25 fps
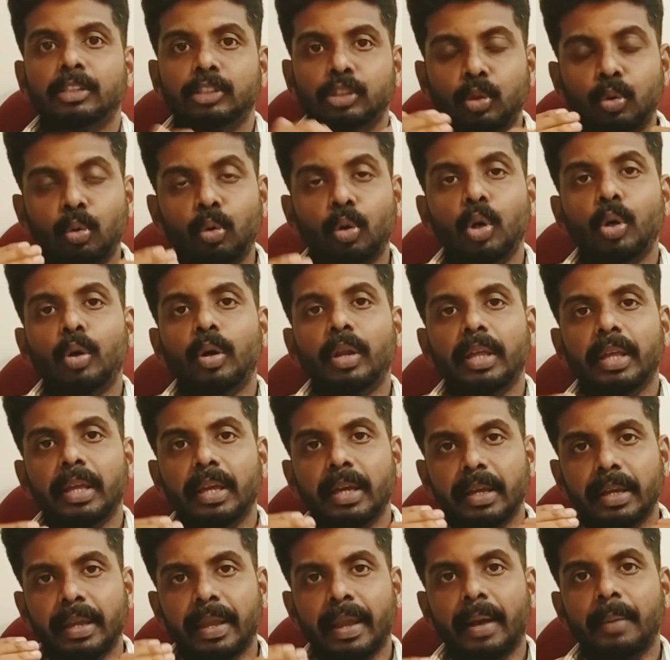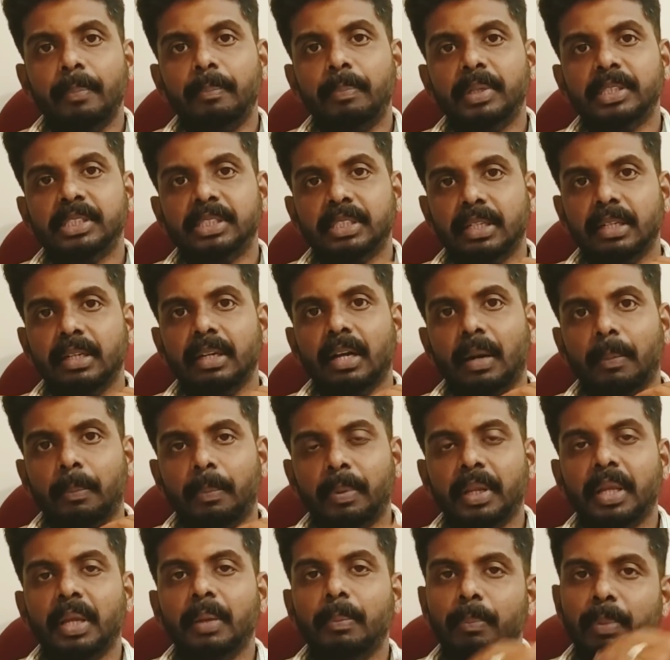ஸ்கூலுடைய கேம்பஸ்க்கு
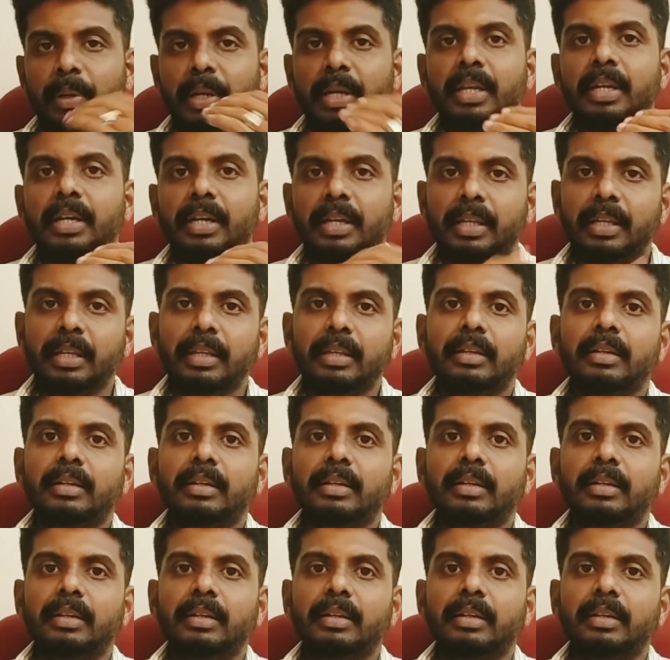அப்படியே பின்னாடி